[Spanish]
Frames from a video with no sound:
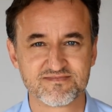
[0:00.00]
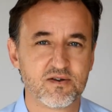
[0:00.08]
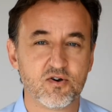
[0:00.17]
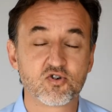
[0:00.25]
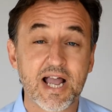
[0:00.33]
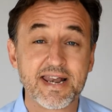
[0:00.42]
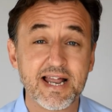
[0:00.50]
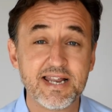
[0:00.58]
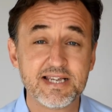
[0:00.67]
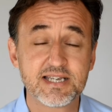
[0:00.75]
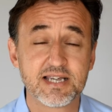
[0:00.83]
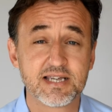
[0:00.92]
Los
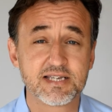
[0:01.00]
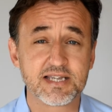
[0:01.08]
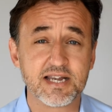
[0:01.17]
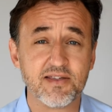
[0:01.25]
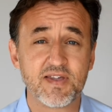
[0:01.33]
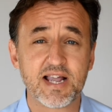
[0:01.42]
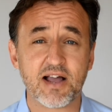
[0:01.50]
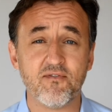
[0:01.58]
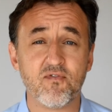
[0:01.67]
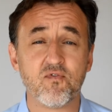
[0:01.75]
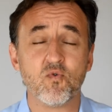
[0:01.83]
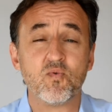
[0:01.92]
canales significan
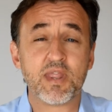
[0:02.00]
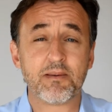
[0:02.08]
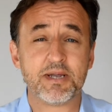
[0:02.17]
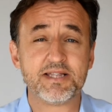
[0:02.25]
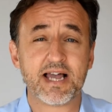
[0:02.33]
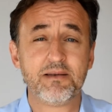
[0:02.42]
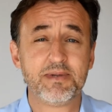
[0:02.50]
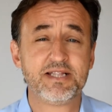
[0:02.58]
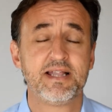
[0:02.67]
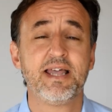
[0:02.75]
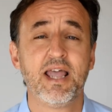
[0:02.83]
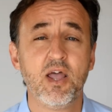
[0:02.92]

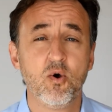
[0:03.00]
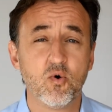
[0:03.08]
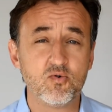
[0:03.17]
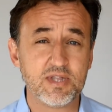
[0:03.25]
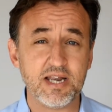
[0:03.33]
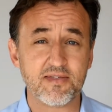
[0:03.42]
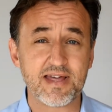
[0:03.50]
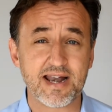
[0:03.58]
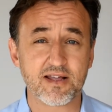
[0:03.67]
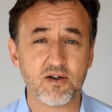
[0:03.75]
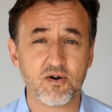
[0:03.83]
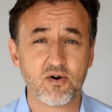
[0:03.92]
fundamentalmente
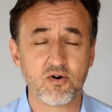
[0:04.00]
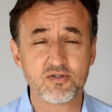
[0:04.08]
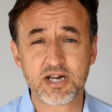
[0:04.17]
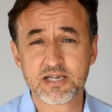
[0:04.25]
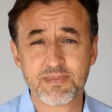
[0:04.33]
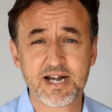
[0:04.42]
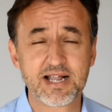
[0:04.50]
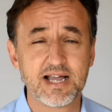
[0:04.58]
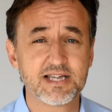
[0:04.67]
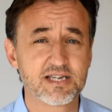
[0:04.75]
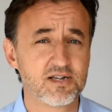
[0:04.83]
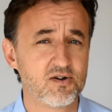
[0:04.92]
utilizar otras
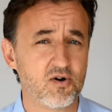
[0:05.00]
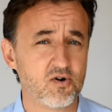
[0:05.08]
marcas,